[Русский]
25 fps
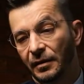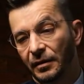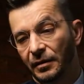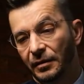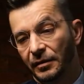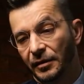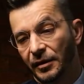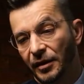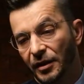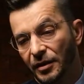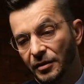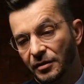
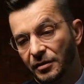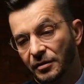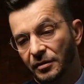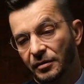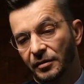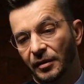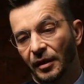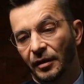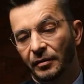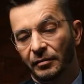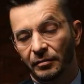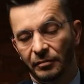
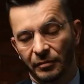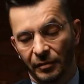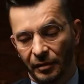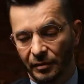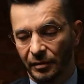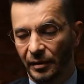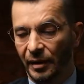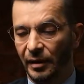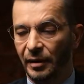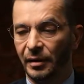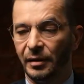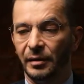Есть там,
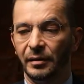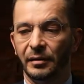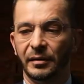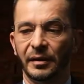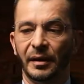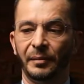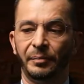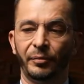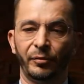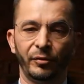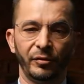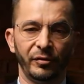а
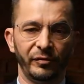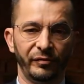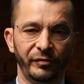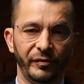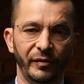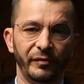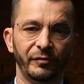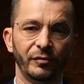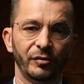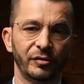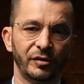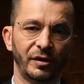напротив
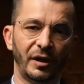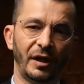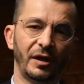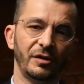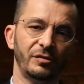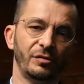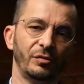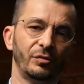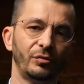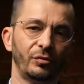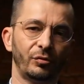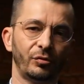него
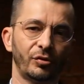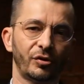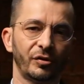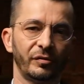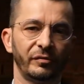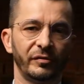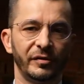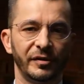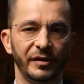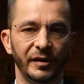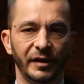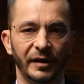сразу тут же
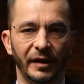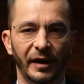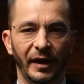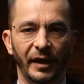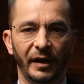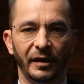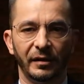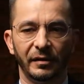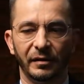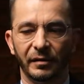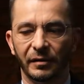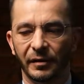
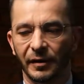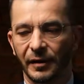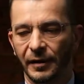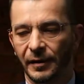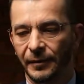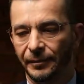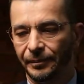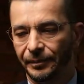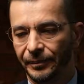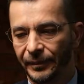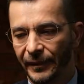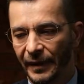возникает
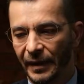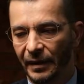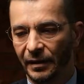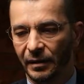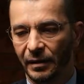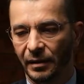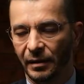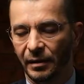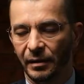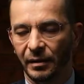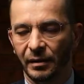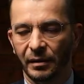
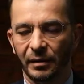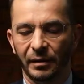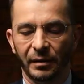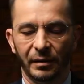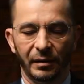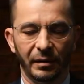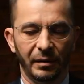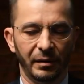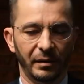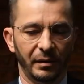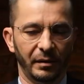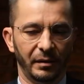
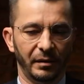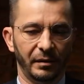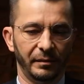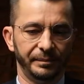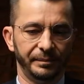э,